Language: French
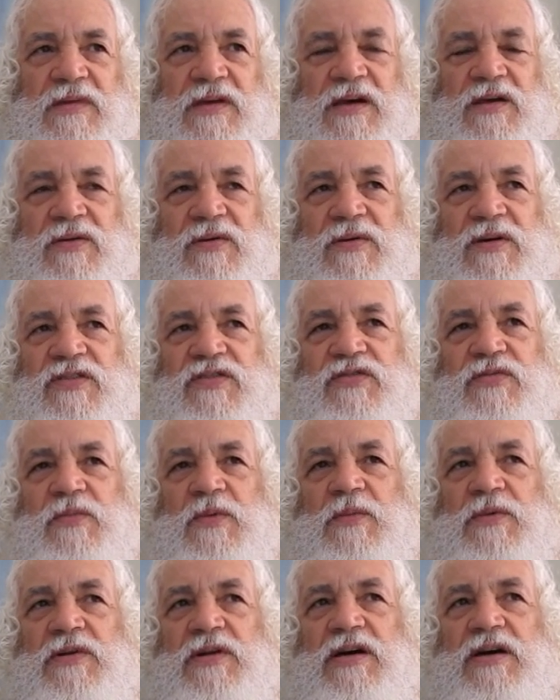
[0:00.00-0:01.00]
Alors à ce
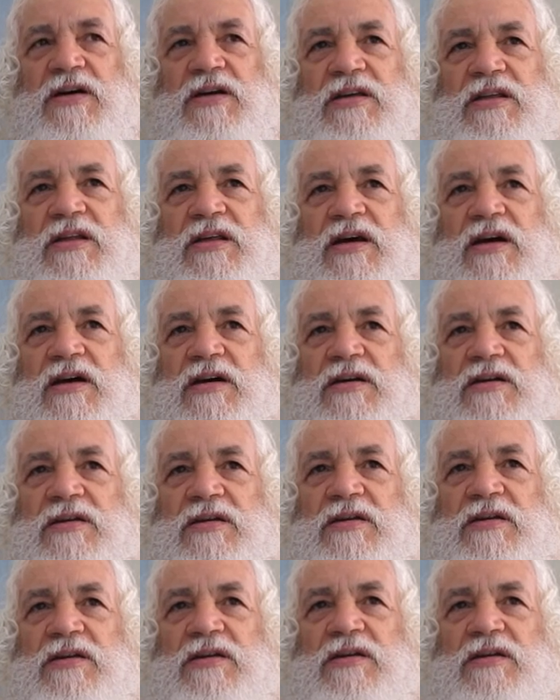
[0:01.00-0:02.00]
moment-là, il y a
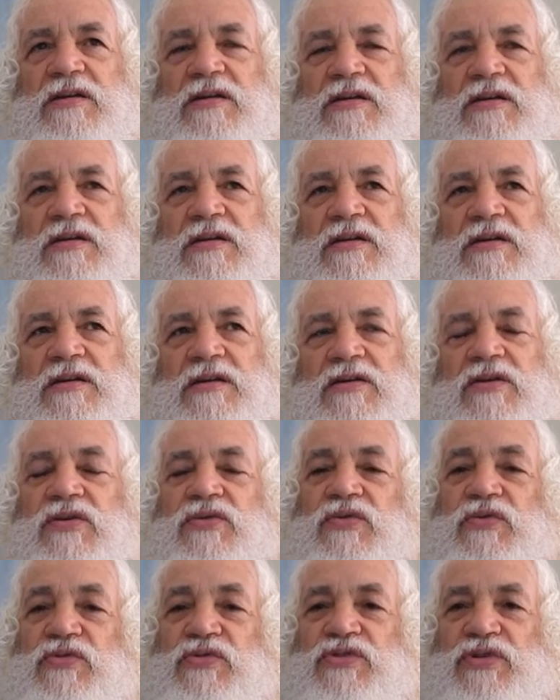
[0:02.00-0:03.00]

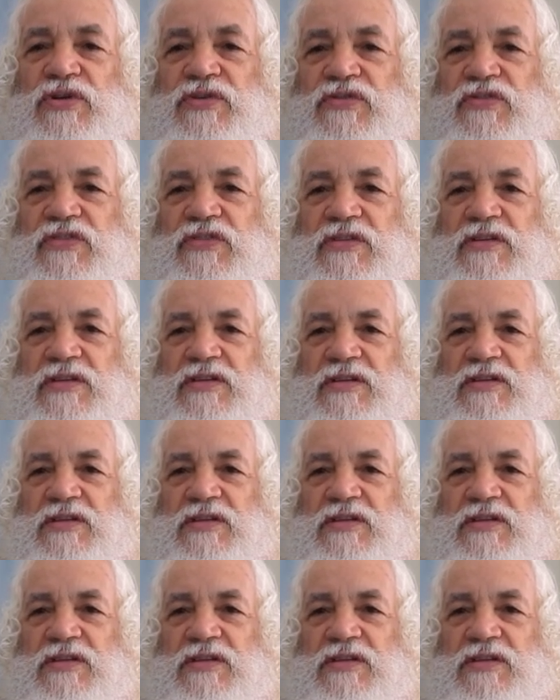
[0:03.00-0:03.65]
autre chose.